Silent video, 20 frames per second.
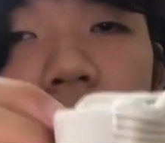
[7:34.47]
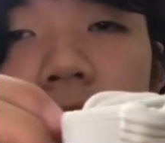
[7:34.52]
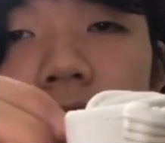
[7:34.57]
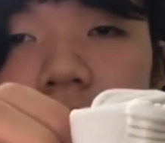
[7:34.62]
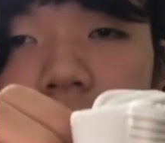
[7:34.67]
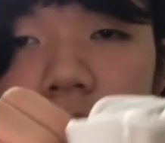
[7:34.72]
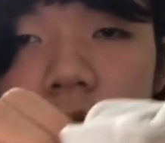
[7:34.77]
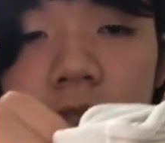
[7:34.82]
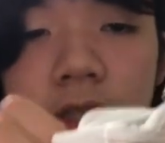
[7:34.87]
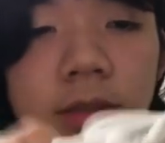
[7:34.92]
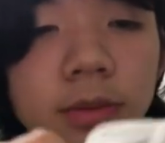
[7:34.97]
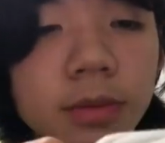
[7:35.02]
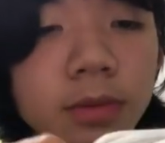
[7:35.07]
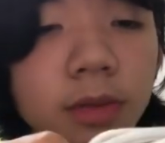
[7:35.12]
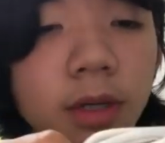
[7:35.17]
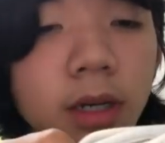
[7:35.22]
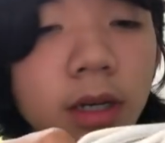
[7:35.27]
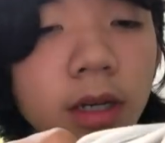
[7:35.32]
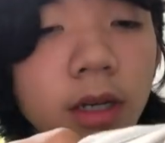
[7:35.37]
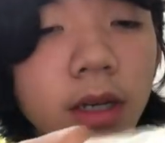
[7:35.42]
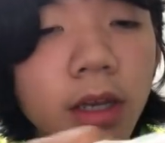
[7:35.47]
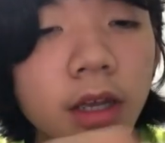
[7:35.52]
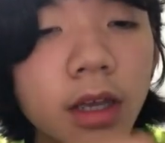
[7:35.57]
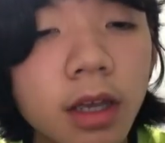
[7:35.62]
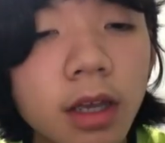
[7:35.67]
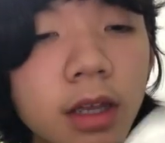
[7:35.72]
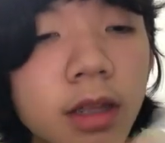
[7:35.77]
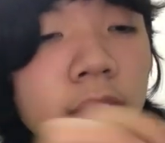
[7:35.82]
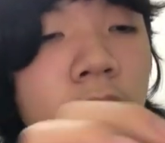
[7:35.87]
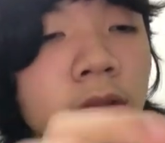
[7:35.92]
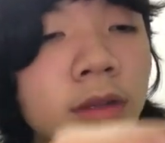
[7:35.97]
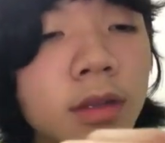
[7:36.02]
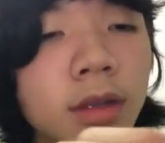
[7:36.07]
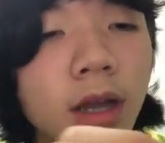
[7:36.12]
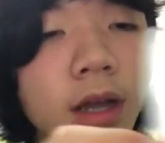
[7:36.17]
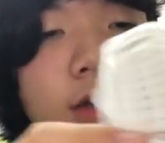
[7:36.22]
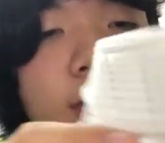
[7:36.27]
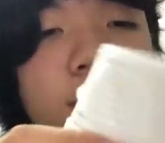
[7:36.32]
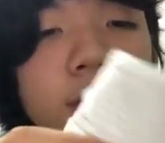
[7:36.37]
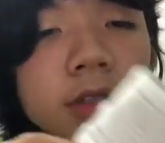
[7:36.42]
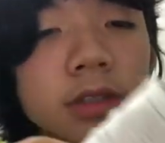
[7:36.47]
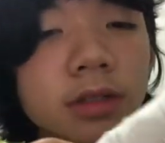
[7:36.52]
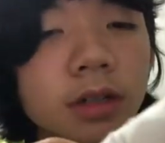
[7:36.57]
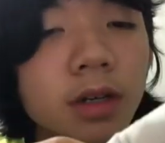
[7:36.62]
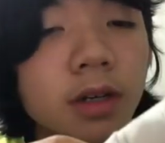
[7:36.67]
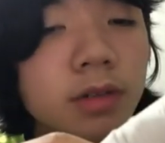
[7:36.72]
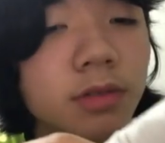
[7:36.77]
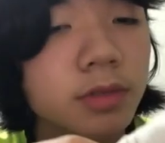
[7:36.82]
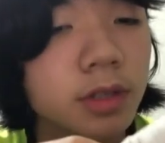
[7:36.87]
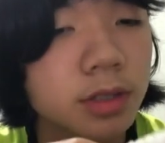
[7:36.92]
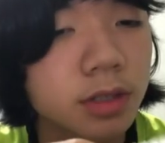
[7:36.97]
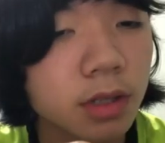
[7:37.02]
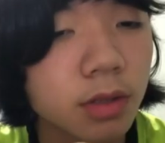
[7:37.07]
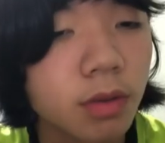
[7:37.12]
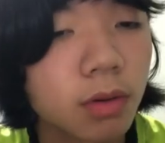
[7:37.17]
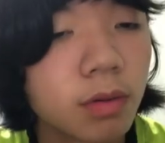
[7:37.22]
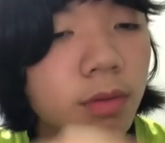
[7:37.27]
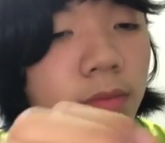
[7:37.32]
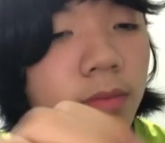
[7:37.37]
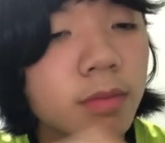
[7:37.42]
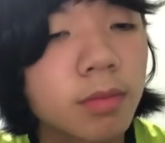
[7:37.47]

ですね、自分は。買うやつは買うんですけど、